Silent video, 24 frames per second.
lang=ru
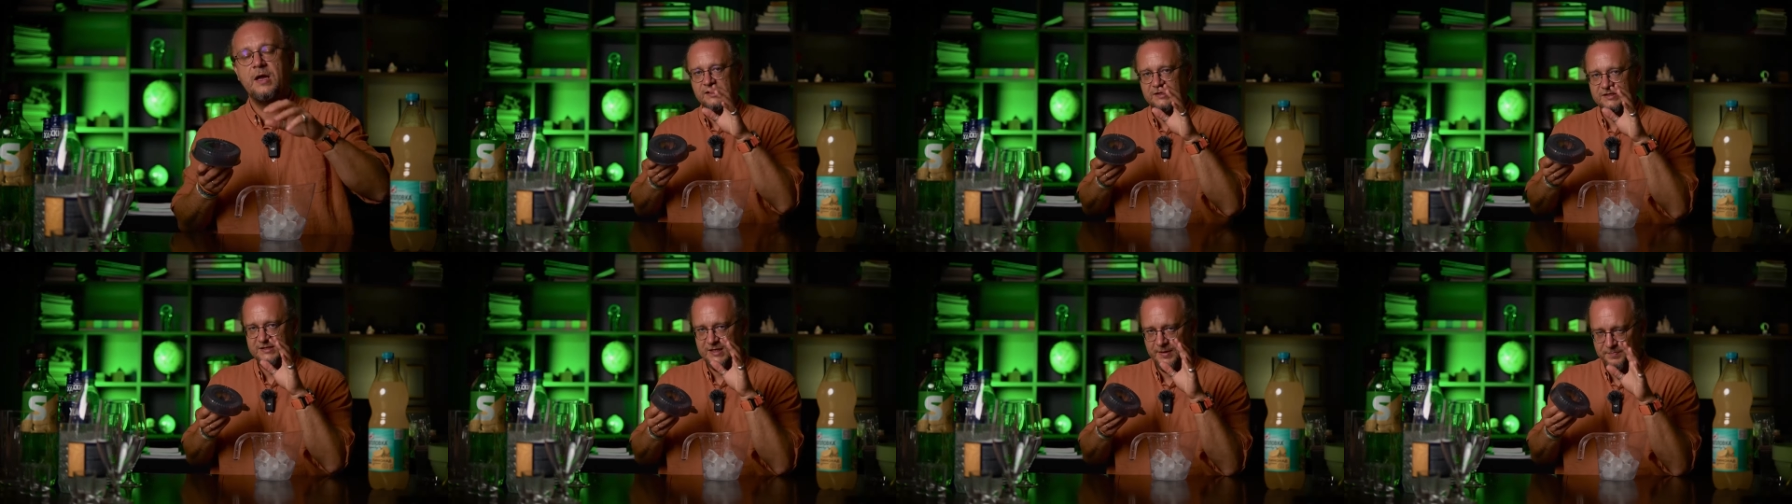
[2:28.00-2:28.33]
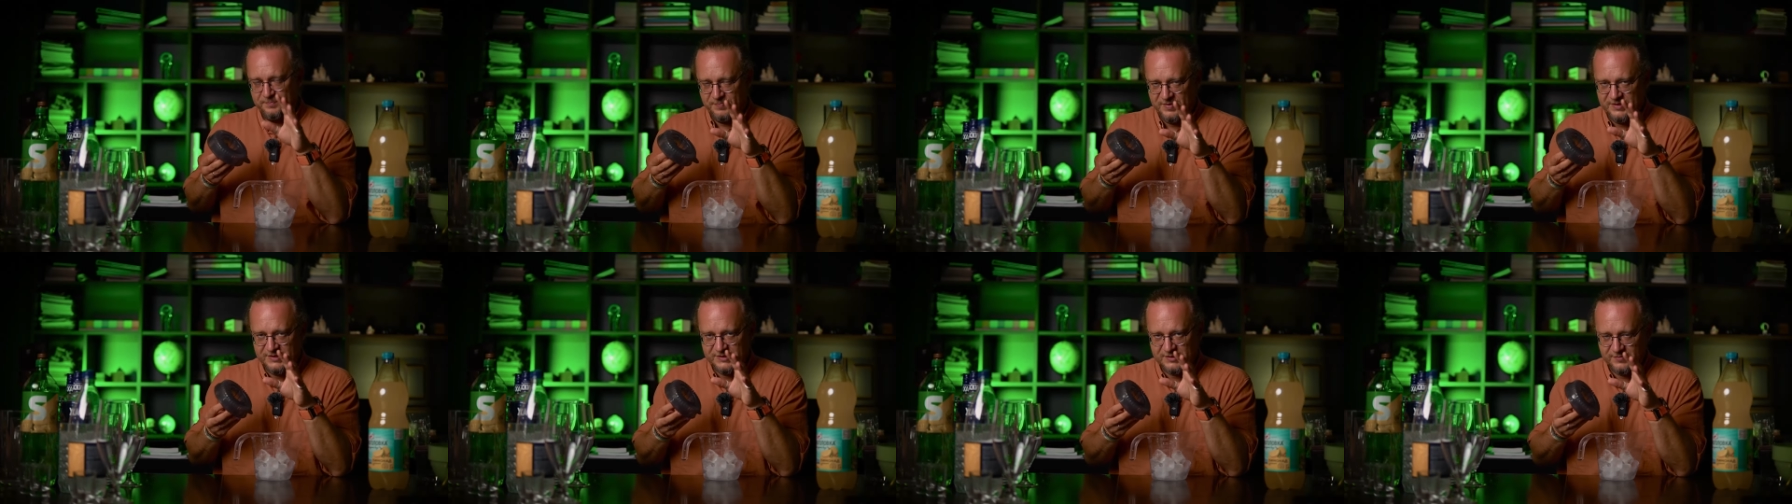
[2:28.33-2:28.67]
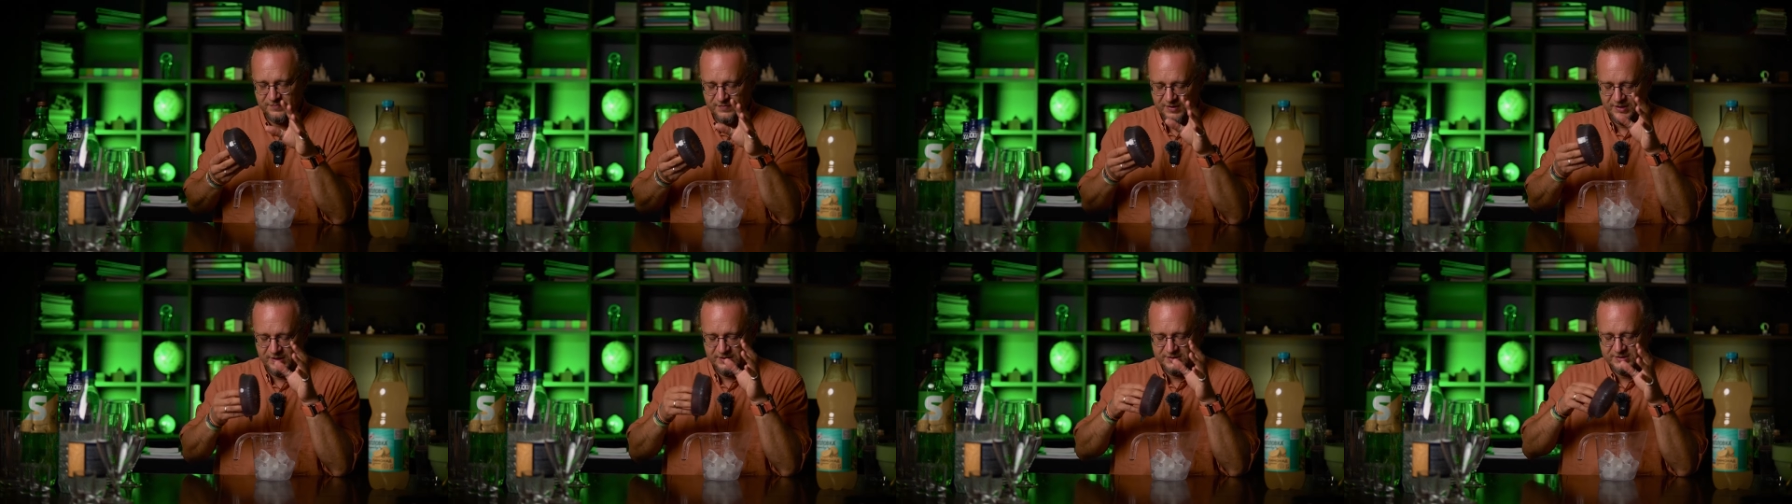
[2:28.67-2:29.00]

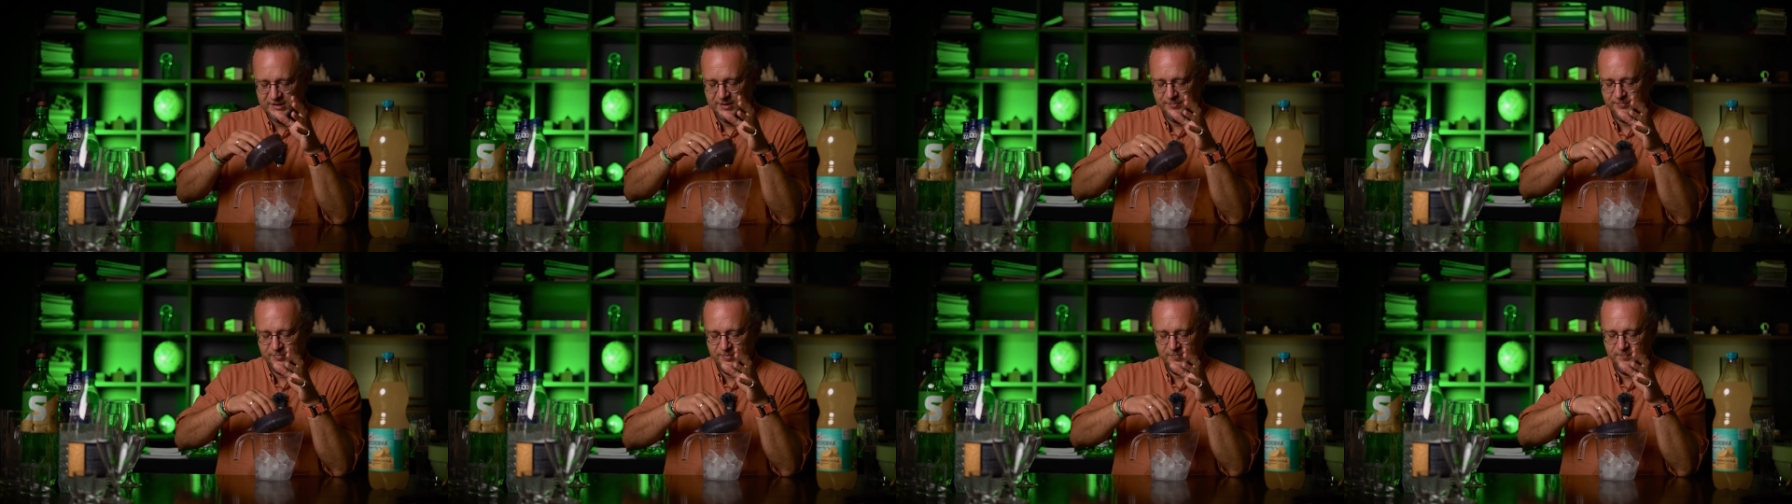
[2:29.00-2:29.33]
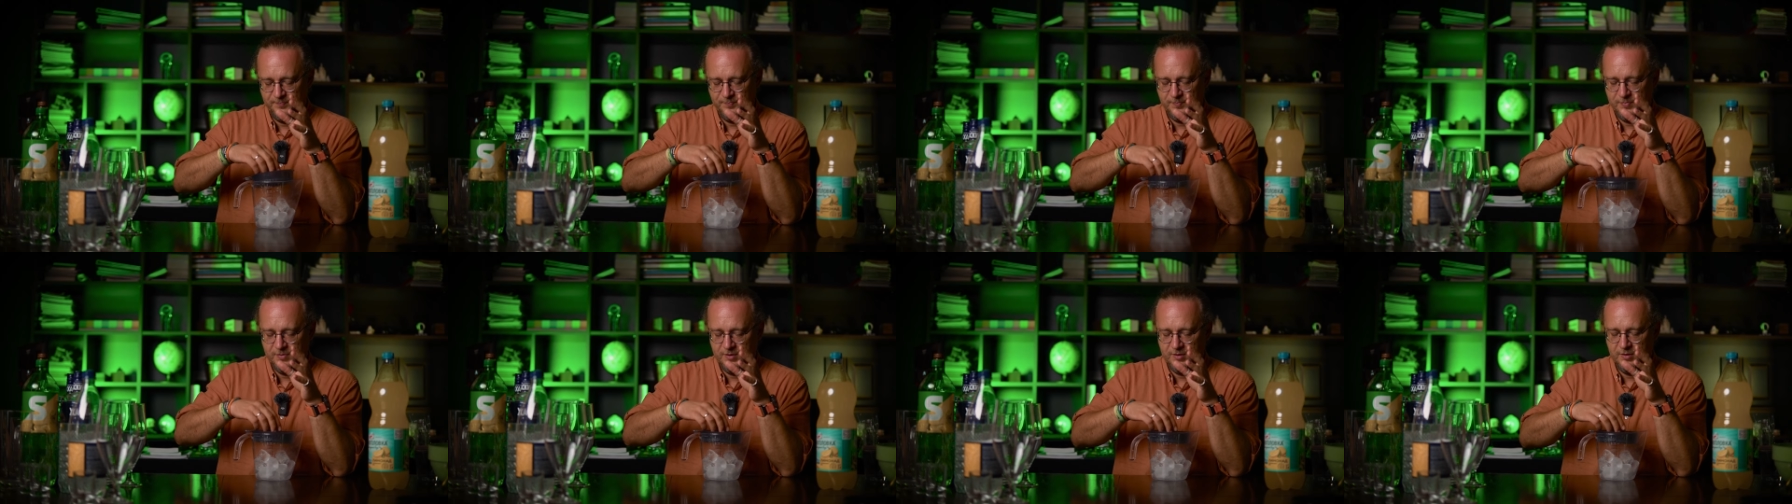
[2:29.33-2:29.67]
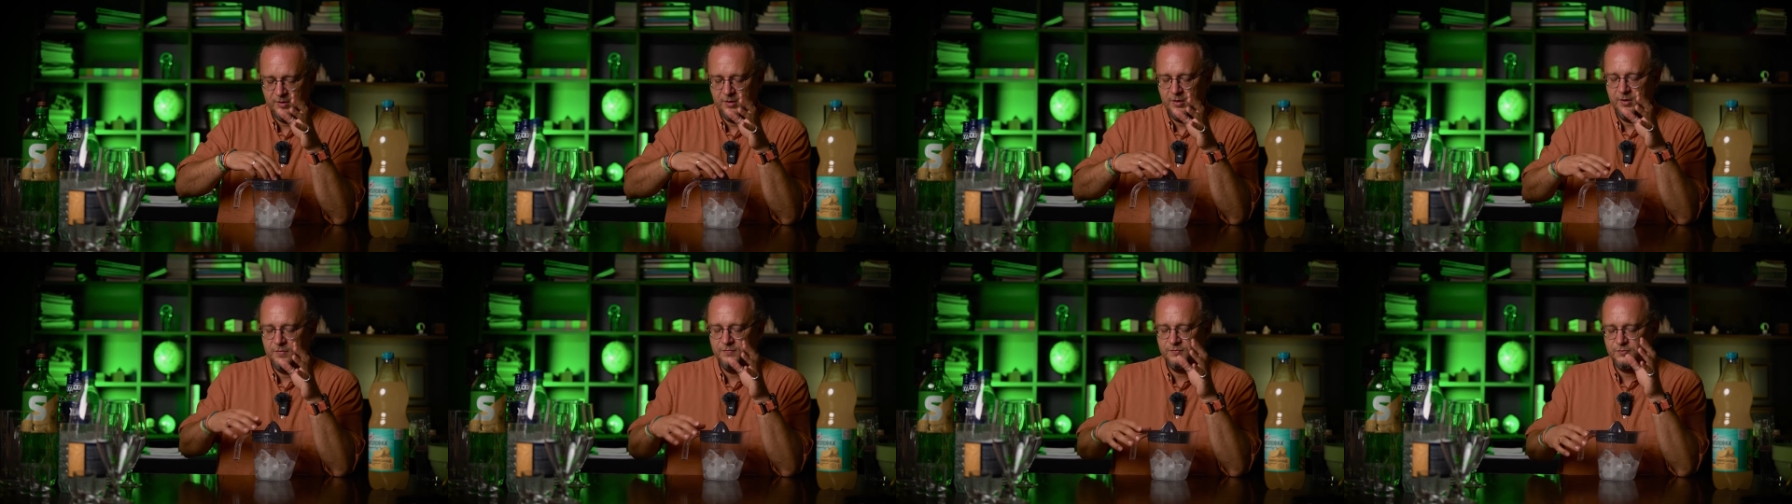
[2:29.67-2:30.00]
Записывай рецепт.
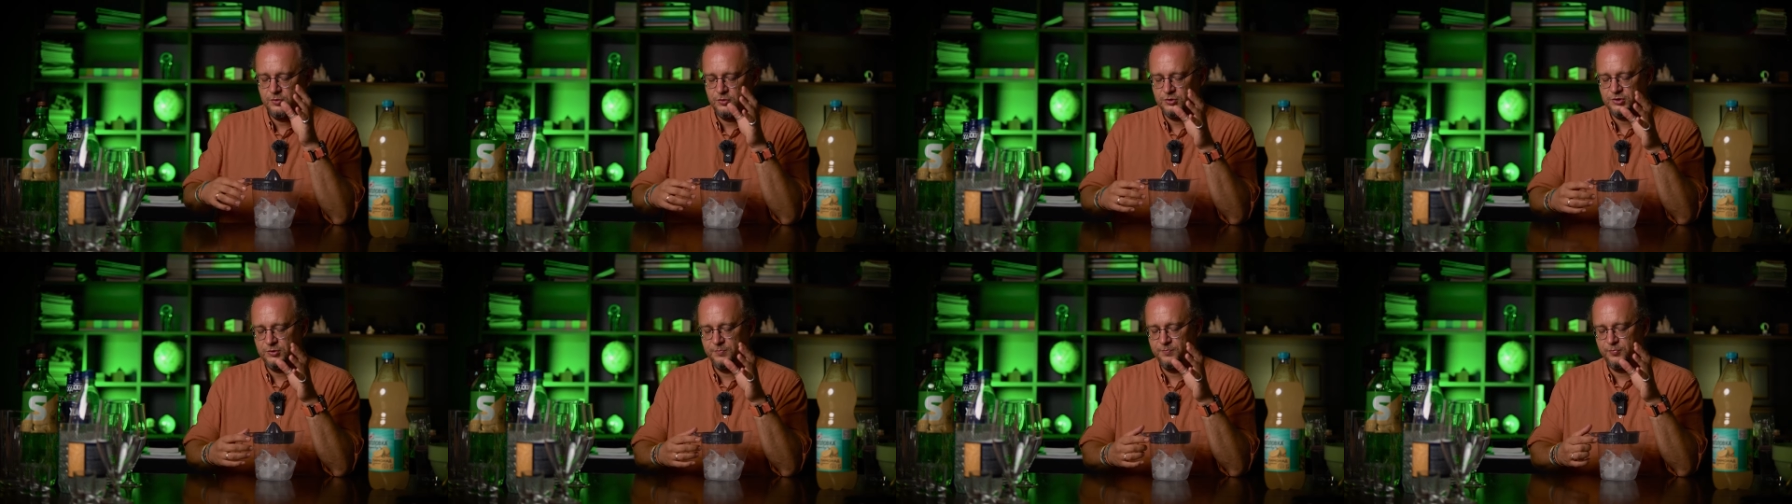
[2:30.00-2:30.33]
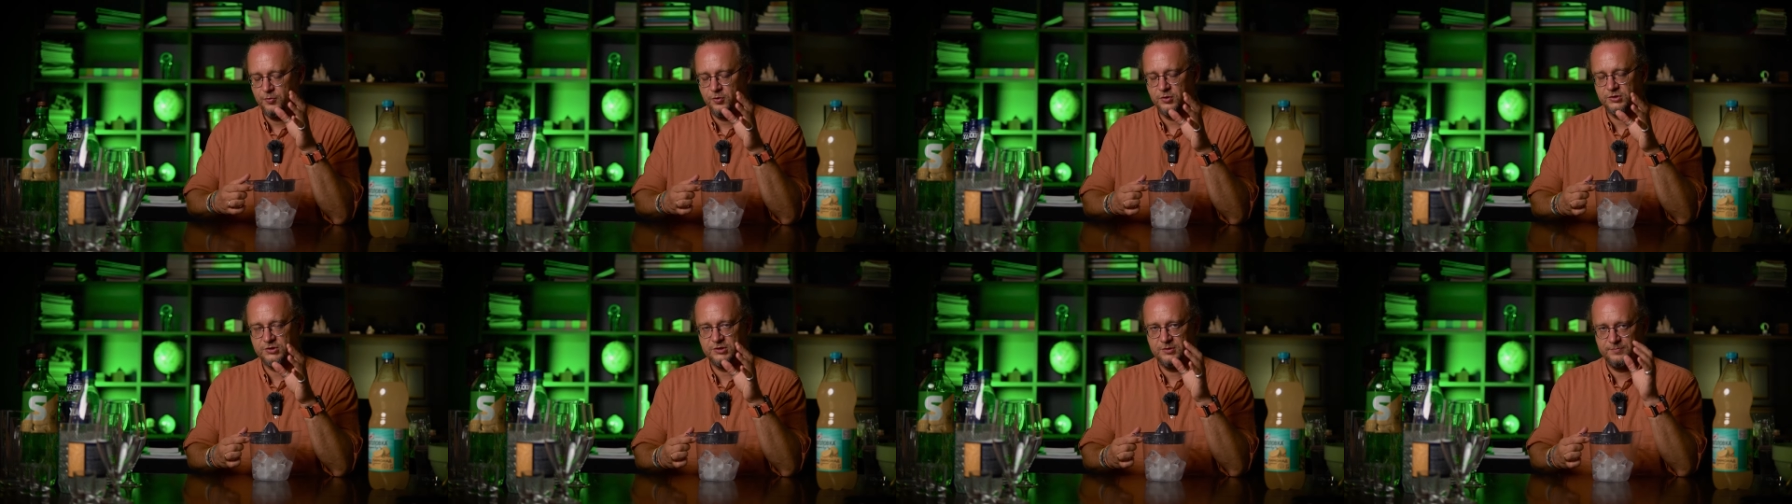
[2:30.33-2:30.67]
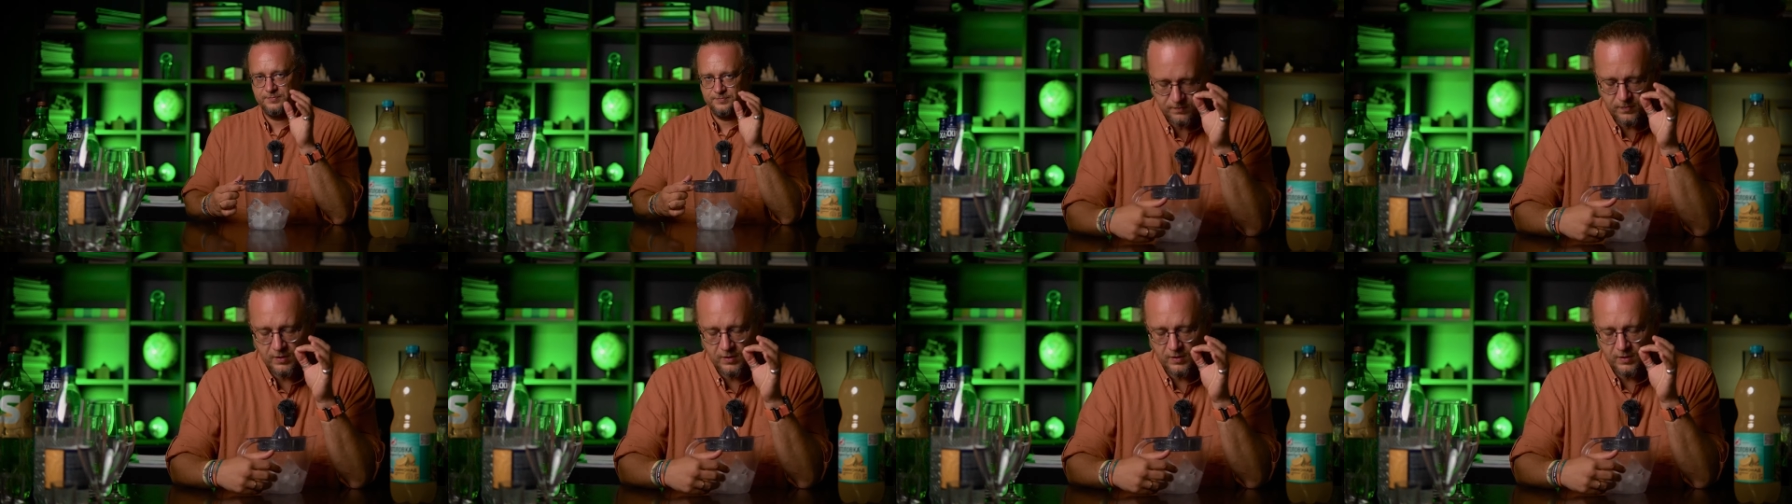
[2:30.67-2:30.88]
Все очень просто.